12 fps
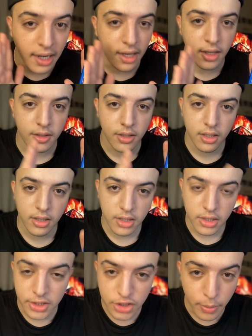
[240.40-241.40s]
الله
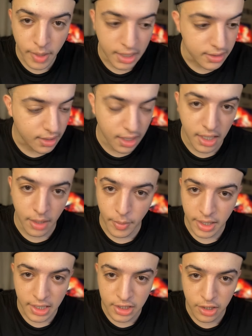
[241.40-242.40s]
جبران ترينا ما
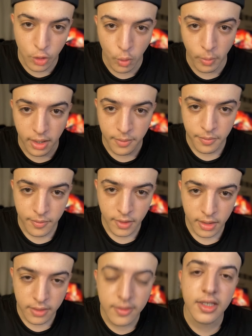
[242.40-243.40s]
كاينش اليوم
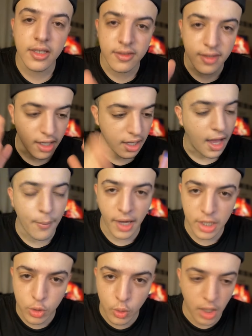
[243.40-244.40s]
سيدي الزرق بغى
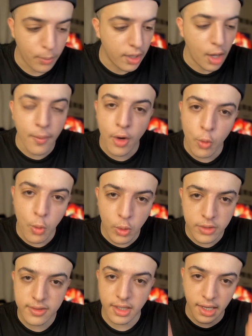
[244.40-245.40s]
يشو يلعب لا ما هو ولا
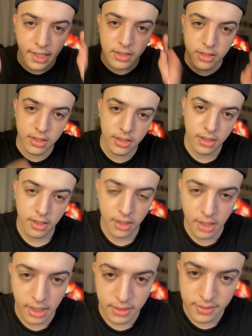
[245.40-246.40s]
السرغاش
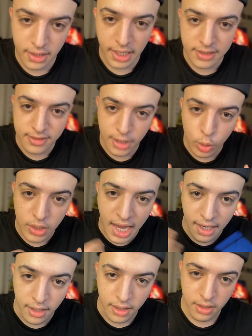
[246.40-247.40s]
السرغاش زيرو
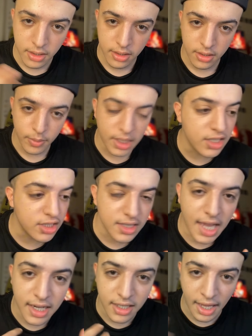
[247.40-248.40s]
طاكل كاين شي
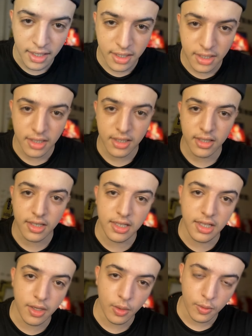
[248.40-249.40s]
طاكل
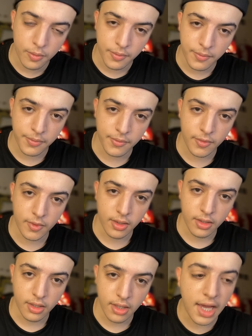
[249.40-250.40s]
كيديرو كي
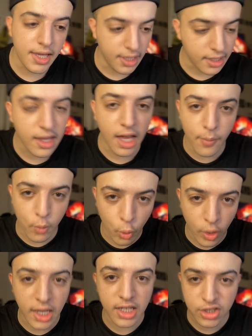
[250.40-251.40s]
اي كتلعب
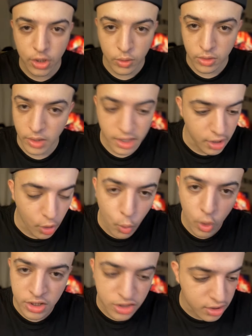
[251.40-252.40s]
كره كتشونجي ولكن
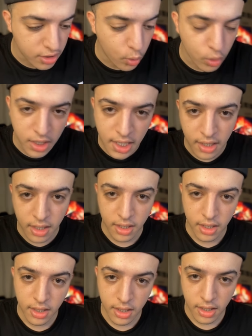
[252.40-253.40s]
اخويا انت الدور ديالك
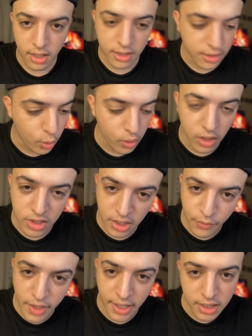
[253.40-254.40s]
الدور
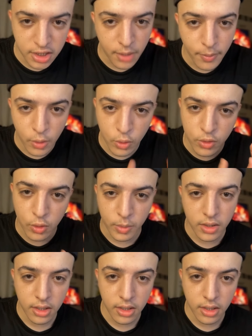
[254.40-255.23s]
دفاعي اكثر ما هجوم